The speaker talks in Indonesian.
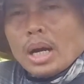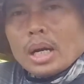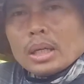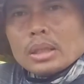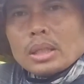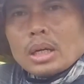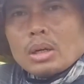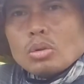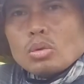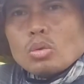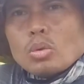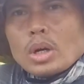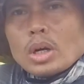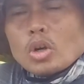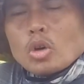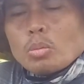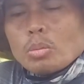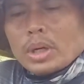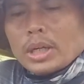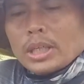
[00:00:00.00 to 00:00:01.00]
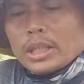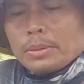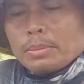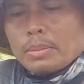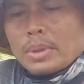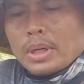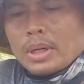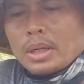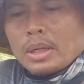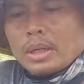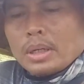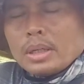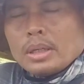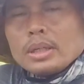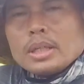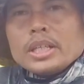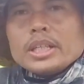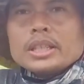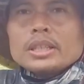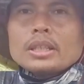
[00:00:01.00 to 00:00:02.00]
atau
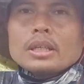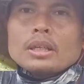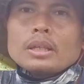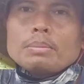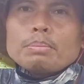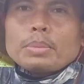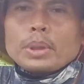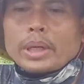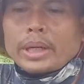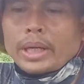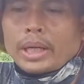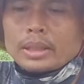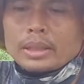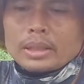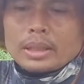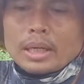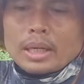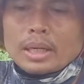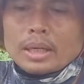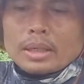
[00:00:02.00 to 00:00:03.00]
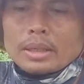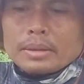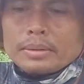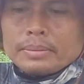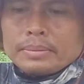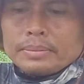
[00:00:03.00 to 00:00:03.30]
2,5 liter per hektar.